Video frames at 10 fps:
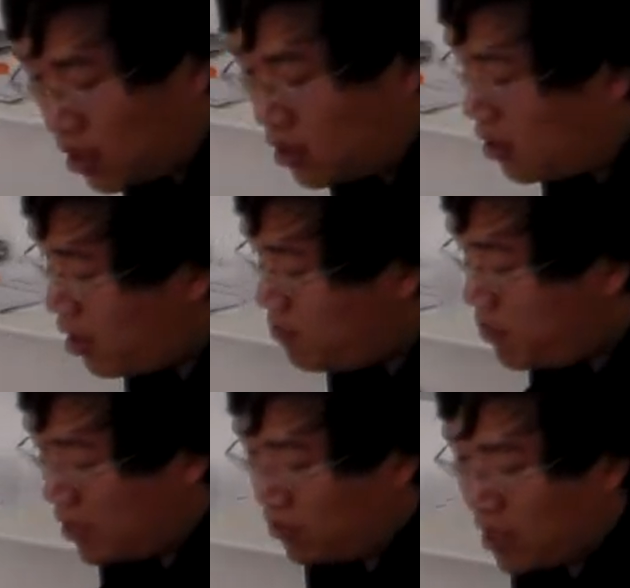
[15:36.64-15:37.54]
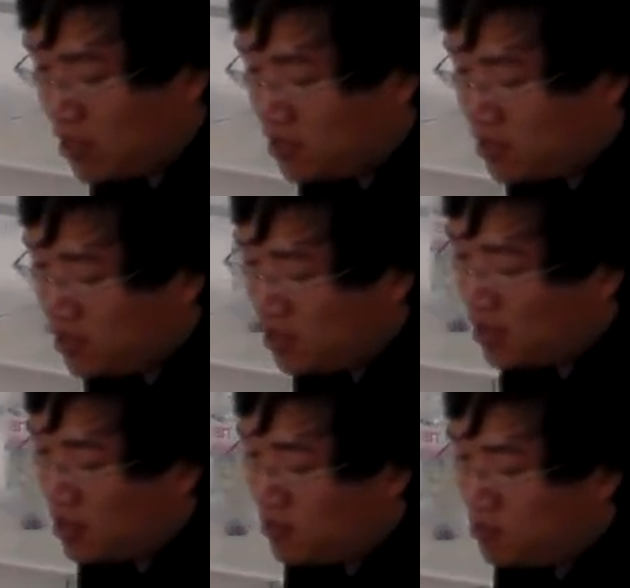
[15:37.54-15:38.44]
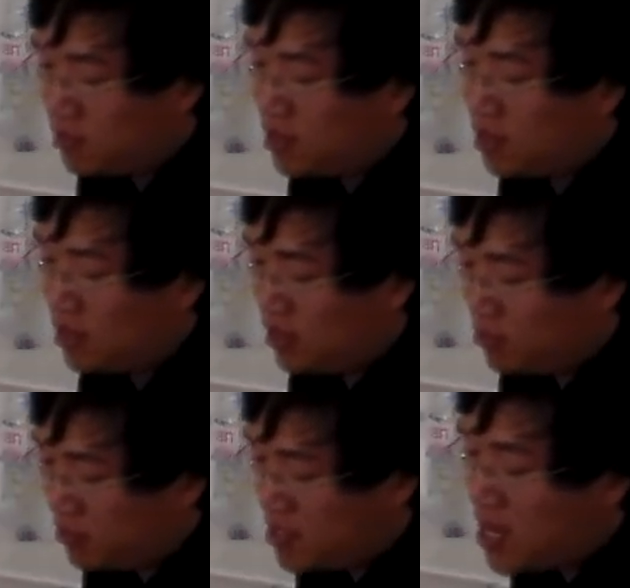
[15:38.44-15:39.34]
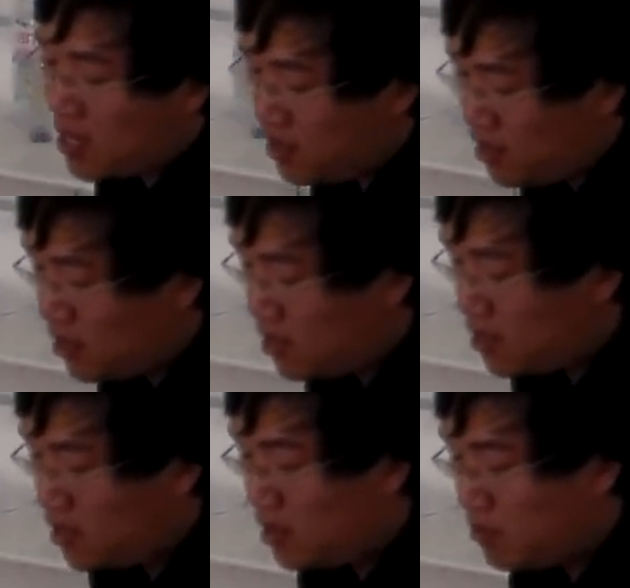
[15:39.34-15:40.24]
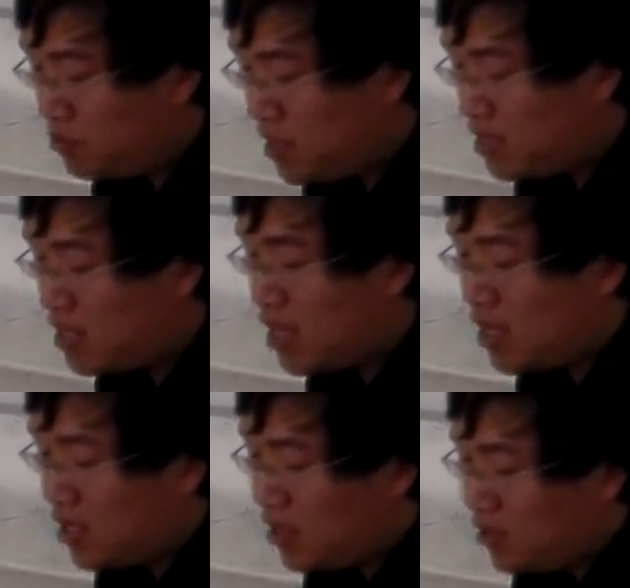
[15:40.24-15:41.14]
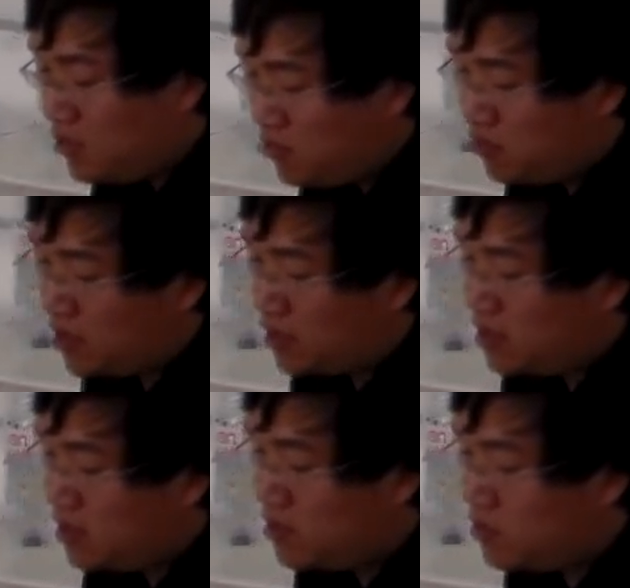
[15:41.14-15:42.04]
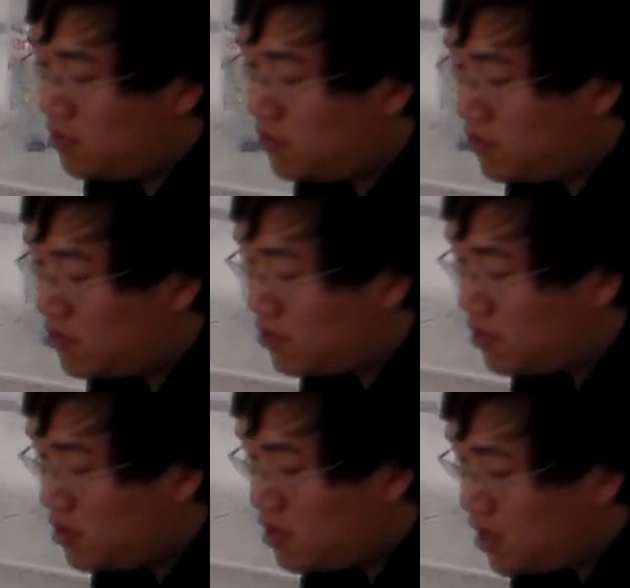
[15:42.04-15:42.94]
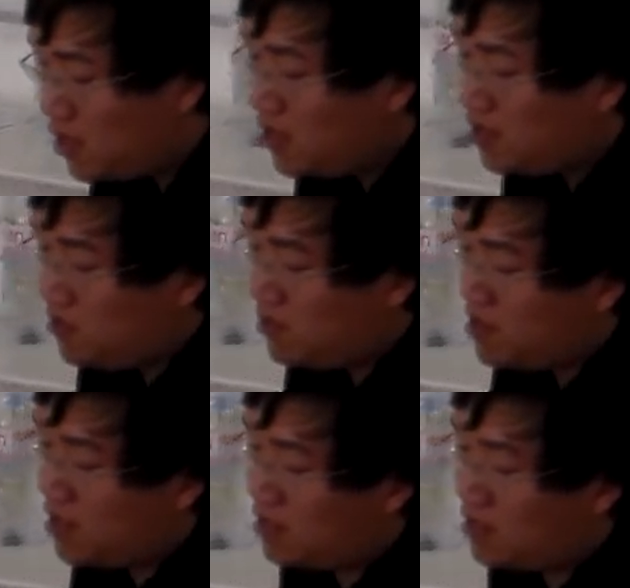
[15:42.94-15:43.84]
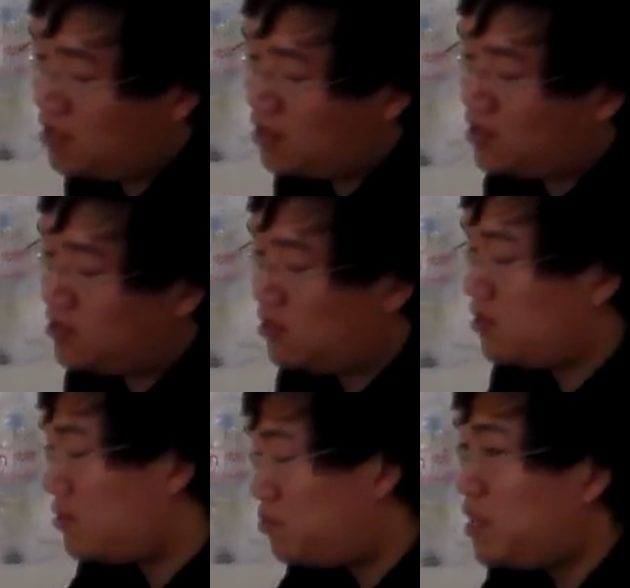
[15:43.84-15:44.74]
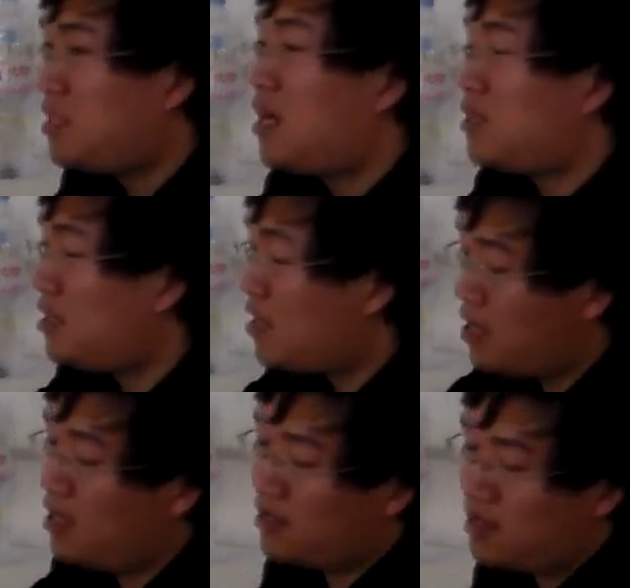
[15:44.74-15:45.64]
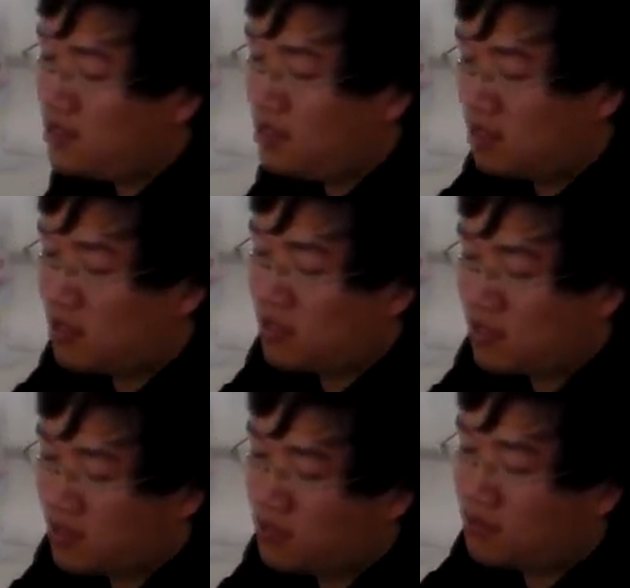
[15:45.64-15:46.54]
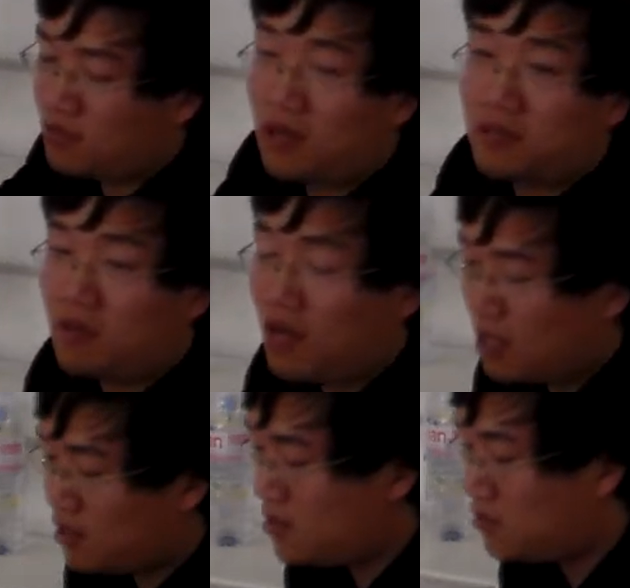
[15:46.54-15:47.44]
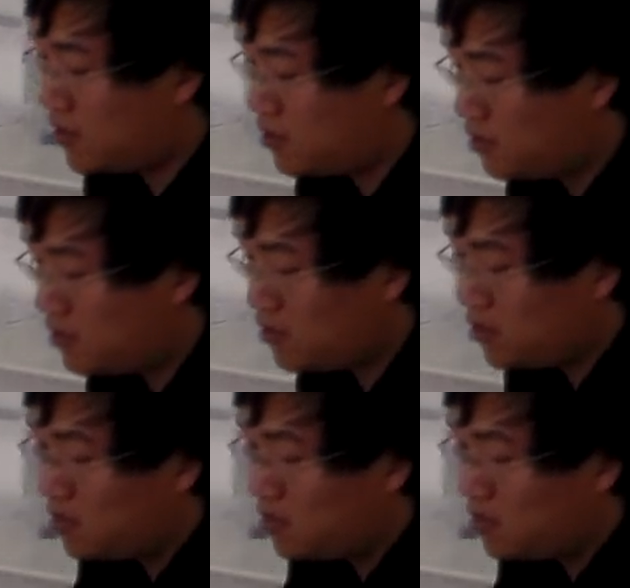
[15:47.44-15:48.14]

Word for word: 啊而本源之地不可以不加益。陛下欲德之初，清欲检测，就是说，陛下您刚刚登基，这是孝宗刚刚继位的时候，